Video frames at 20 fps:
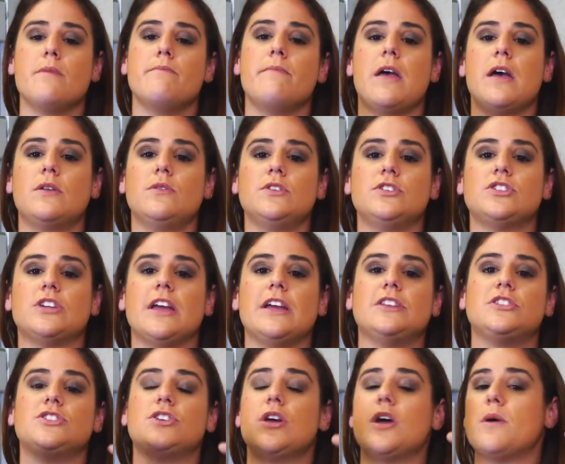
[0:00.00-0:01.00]
menos
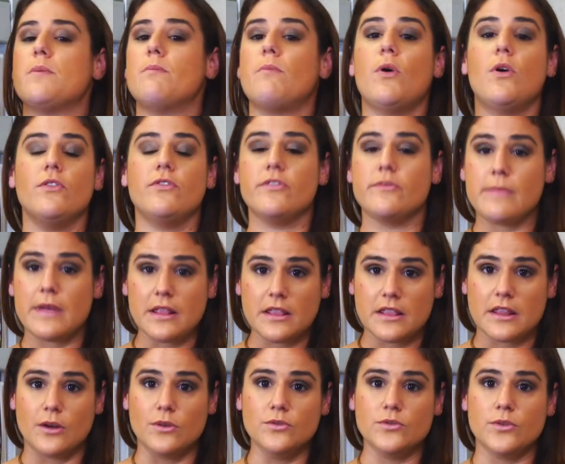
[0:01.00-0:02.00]
gente
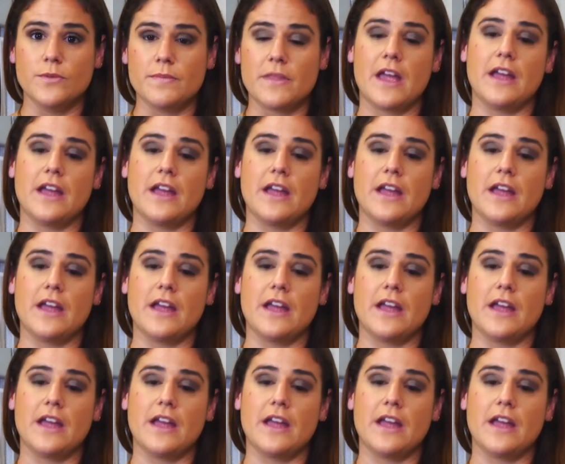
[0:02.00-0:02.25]
movimentando